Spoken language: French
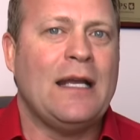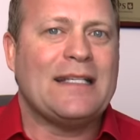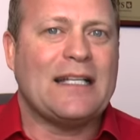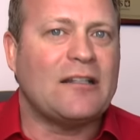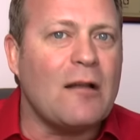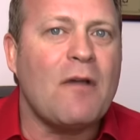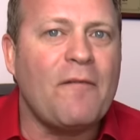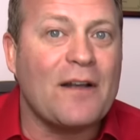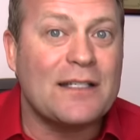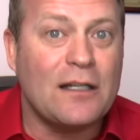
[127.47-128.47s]
C'est tellement
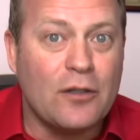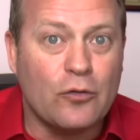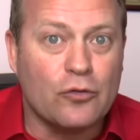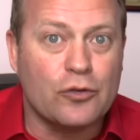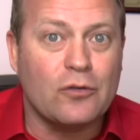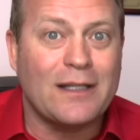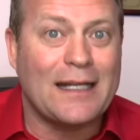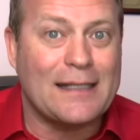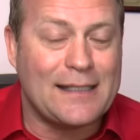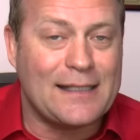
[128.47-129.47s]
facile de nos jours
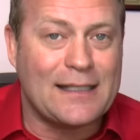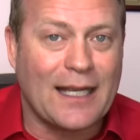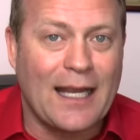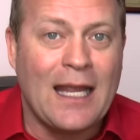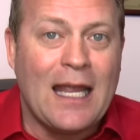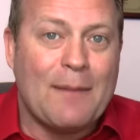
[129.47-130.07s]
d'être distrait,